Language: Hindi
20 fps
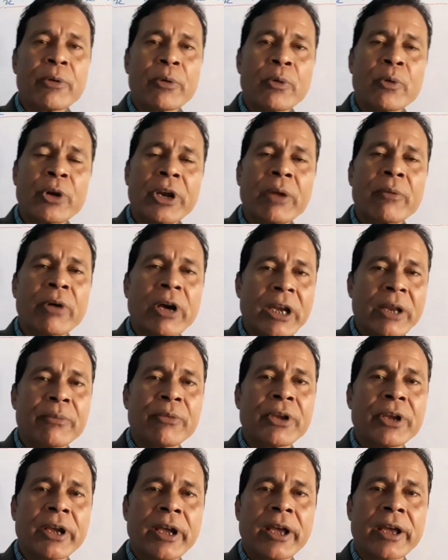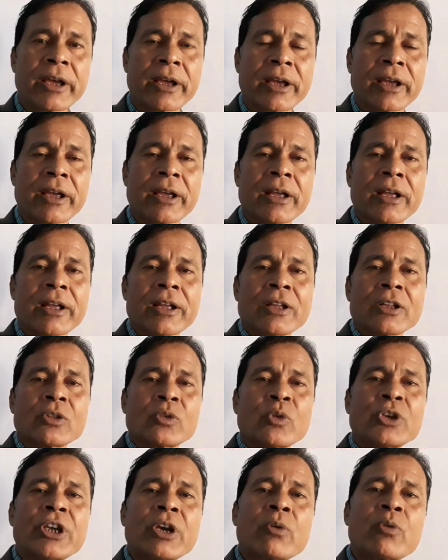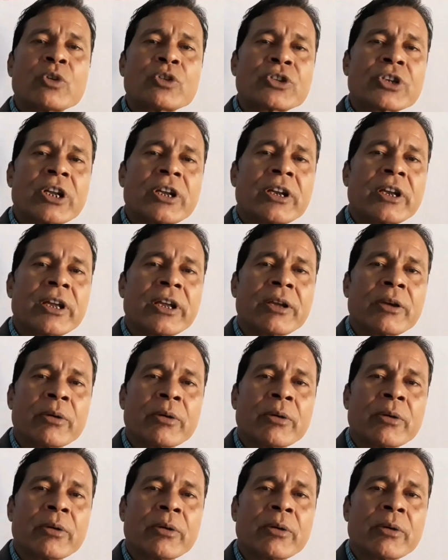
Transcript: होने वाली भी है तो ये क्वेश्चन